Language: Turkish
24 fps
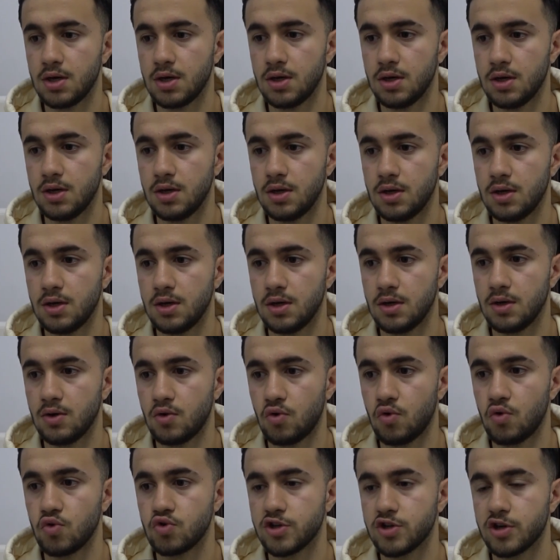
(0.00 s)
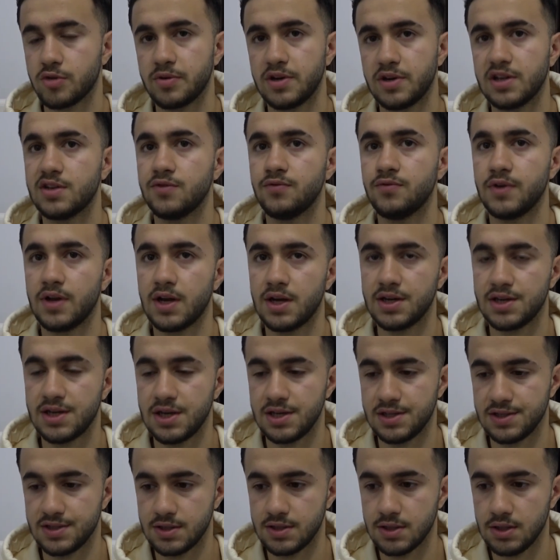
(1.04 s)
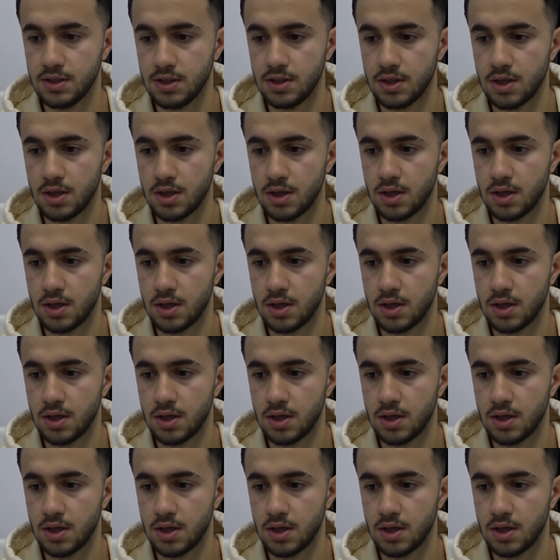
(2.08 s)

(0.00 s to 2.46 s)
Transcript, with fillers: Ee, o uçak biletim falan kesti.